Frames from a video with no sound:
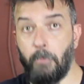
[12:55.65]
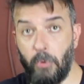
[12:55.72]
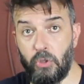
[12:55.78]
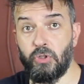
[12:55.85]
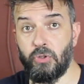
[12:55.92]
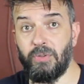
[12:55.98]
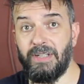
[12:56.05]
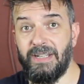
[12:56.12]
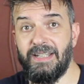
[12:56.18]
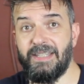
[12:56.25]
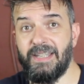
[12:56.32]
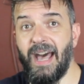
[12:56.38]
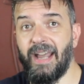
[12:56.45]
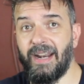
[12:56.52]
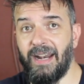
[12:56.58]
posso
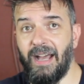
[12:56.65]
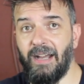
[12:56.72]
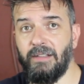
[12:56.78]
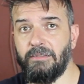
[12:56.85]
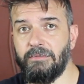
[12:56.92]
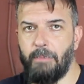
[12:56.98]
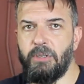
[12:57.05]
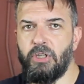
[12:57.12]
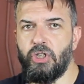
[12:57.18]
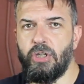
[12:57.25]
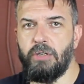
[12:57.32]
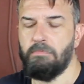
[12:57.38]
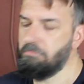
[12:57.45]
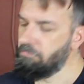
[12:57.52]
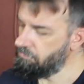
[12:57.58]
utilizzarla,
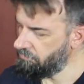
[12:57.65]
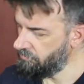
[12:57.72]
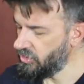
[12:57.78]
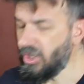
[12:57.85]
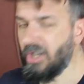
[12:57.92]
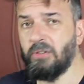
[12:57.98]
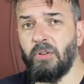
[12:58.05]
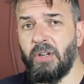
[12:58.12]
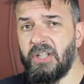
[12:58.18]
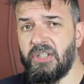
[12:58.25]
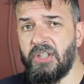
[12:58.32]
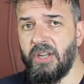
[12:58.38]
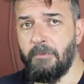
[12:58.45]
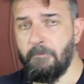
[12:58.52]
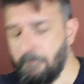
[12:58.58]
amici? Certo che sì.